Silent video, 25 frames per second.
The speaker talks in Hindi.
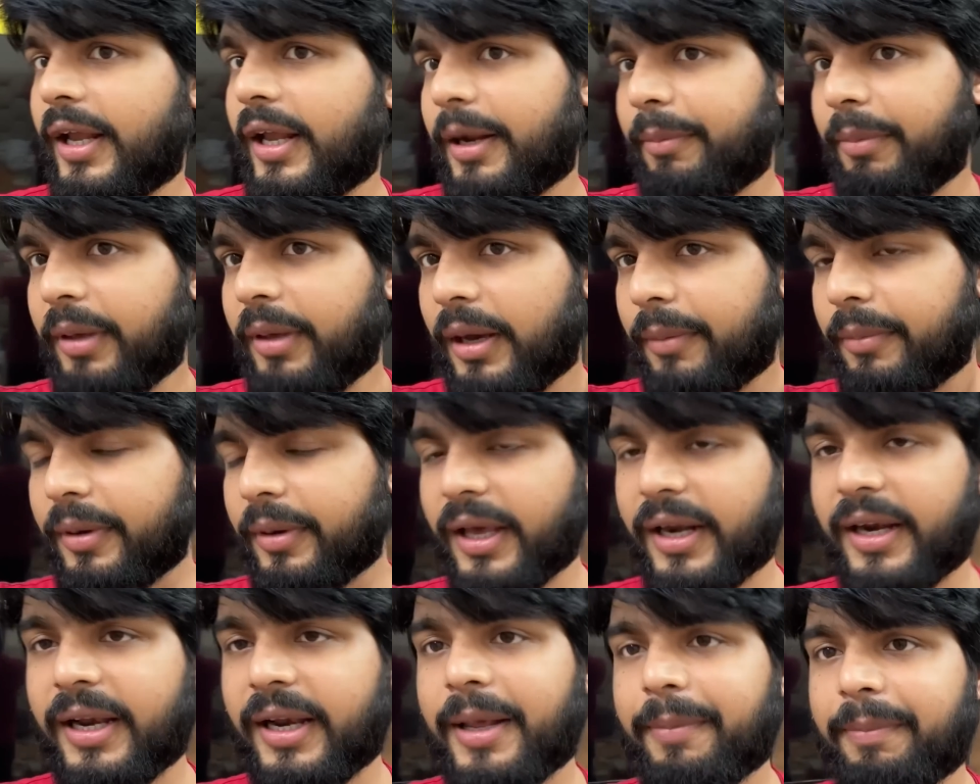अभी हम
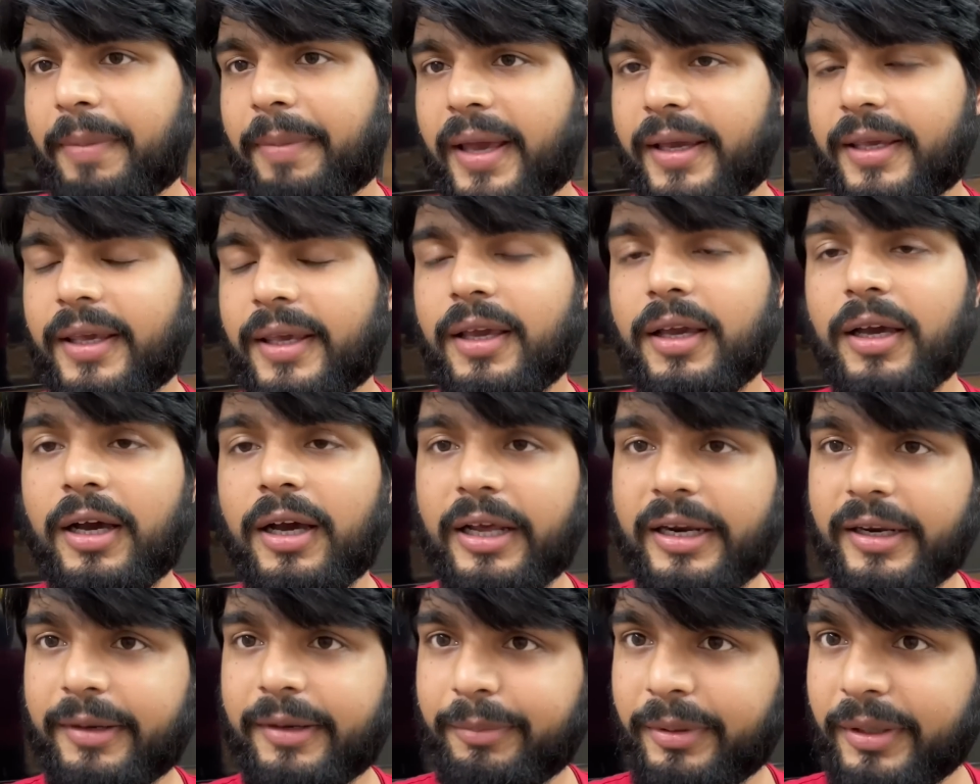कर रहे हैं पैकिंग
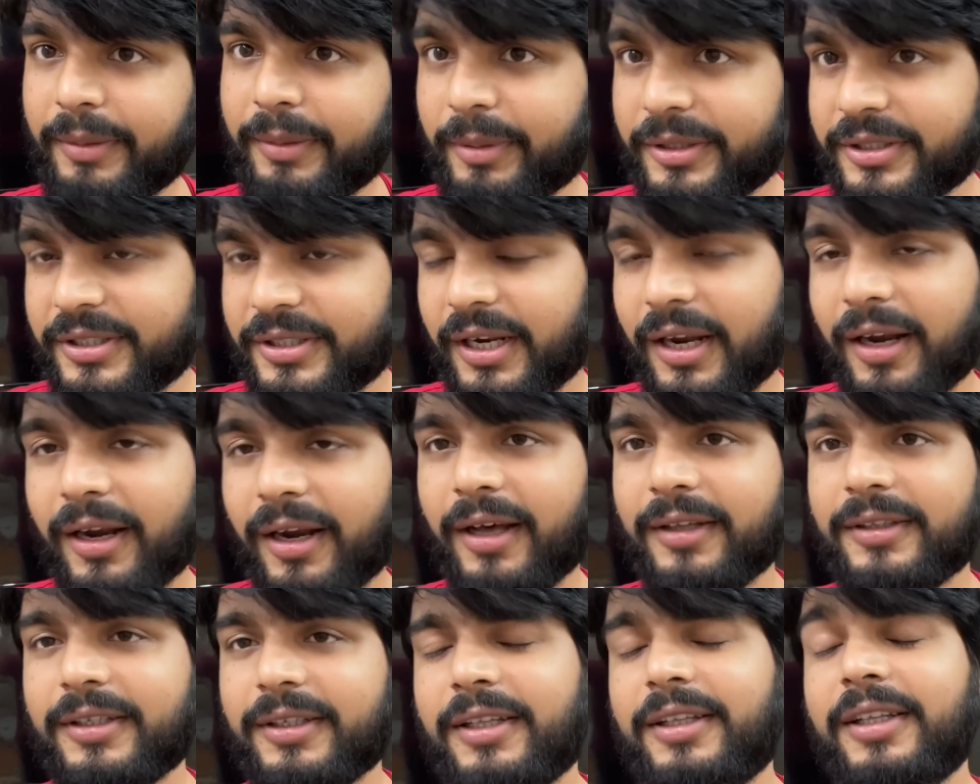और अभी बज रहे हैं
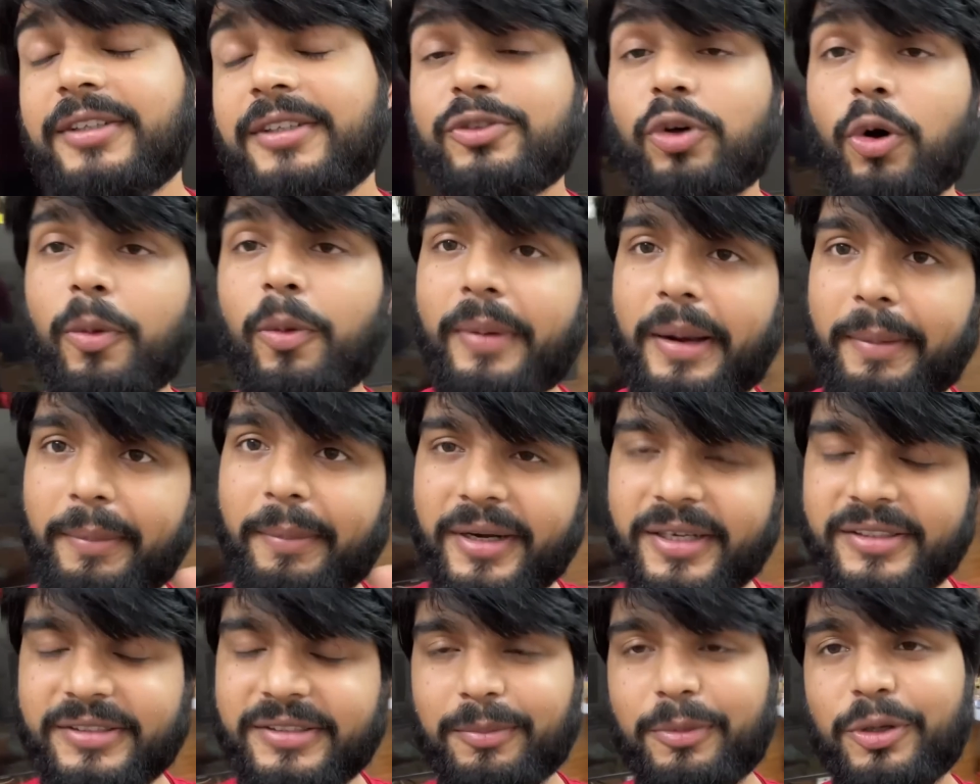रात के दस होम
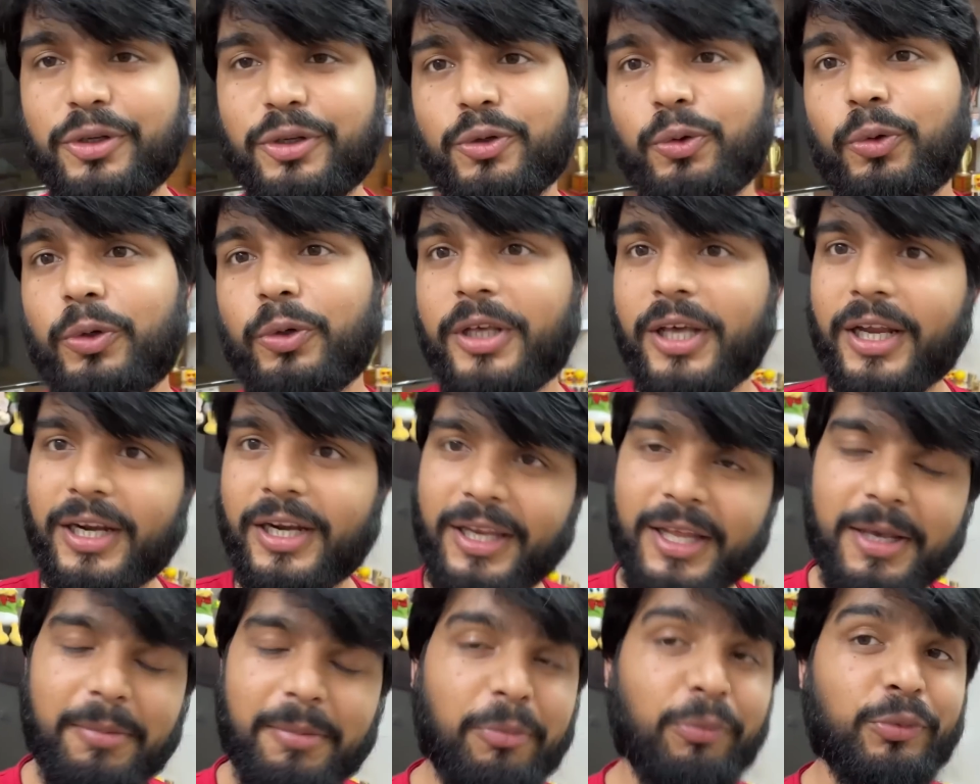रेमेडीज हमने शूट कर लिए
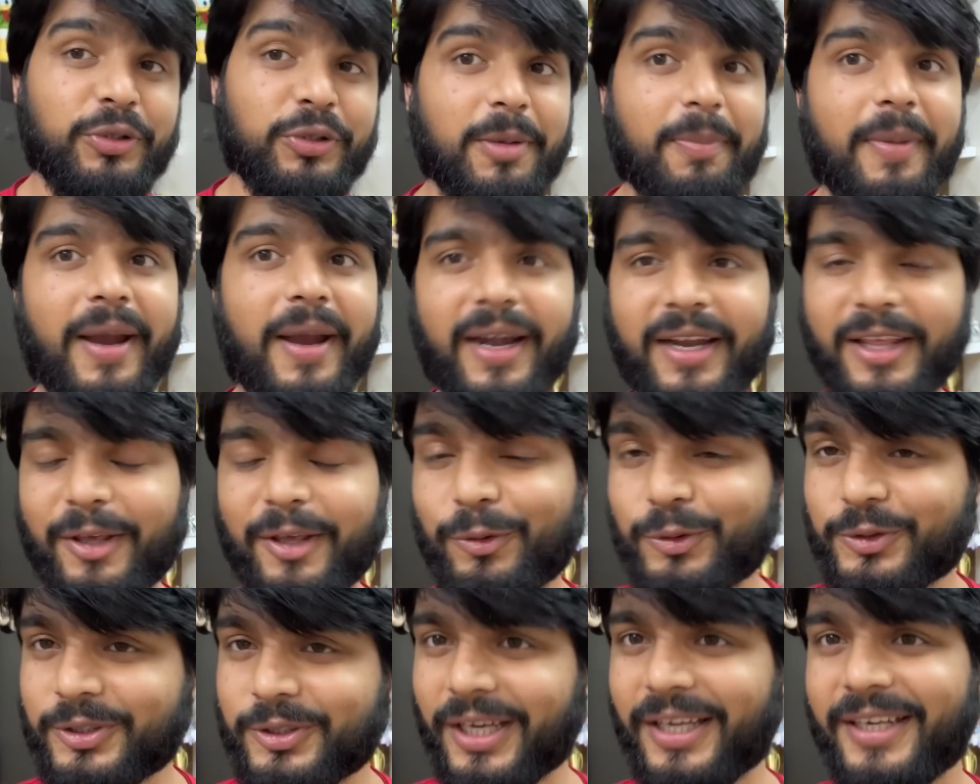है अभी मुझे बैठ के वो
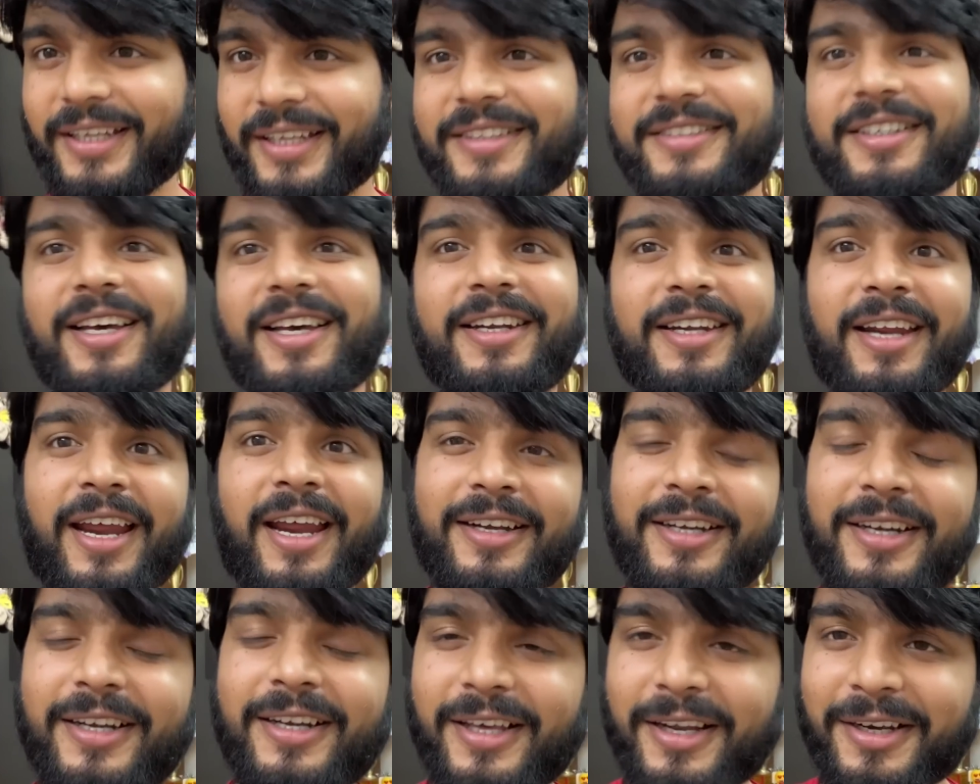सारी की सारी
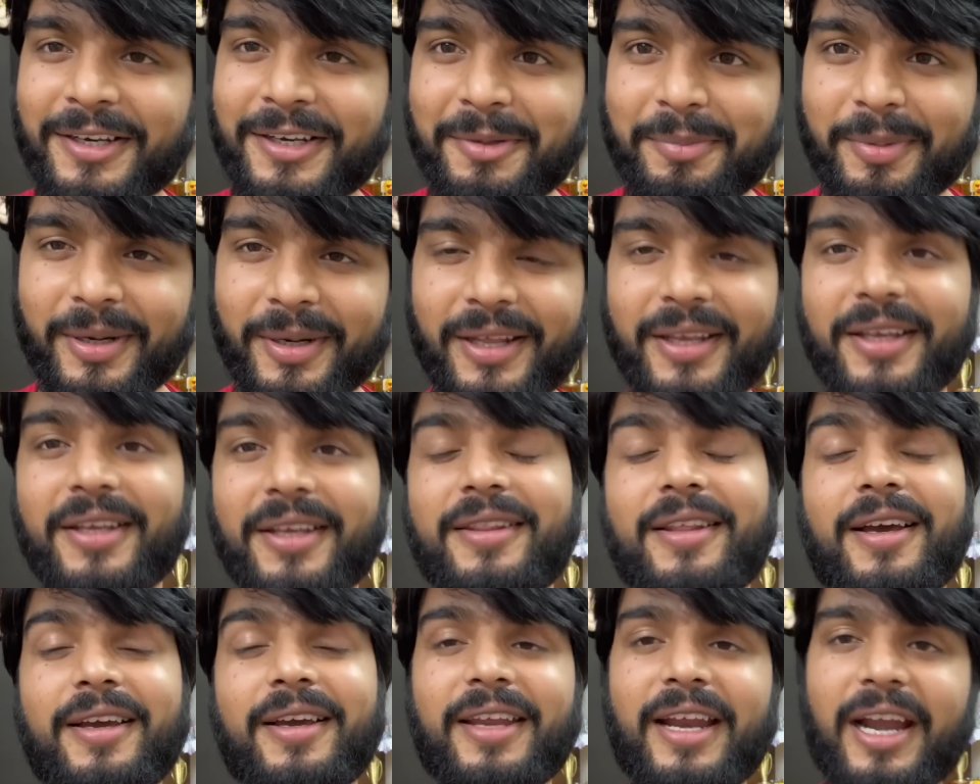एडिट करनी पड़ेंगी
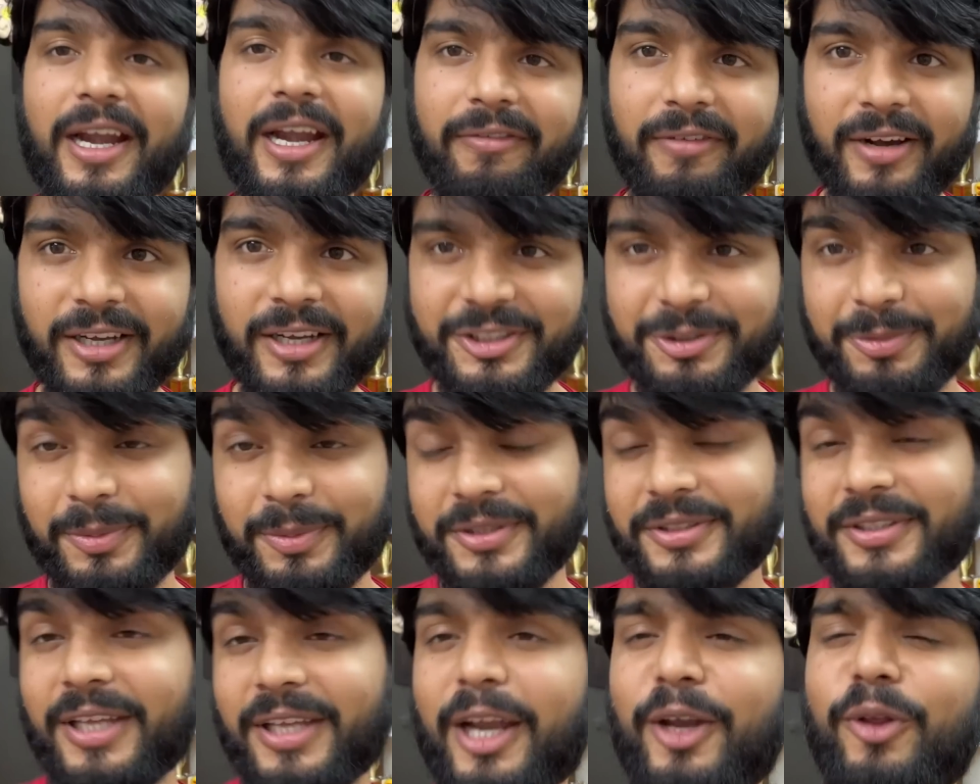ताकि एडवांस में
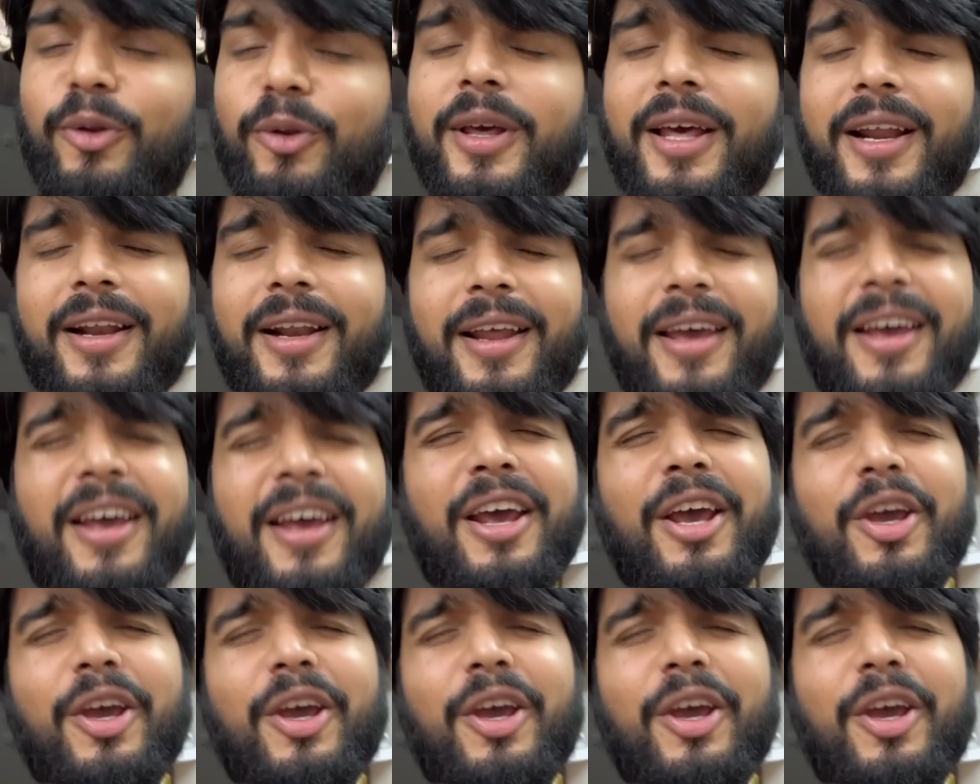स्केड्यूल करना है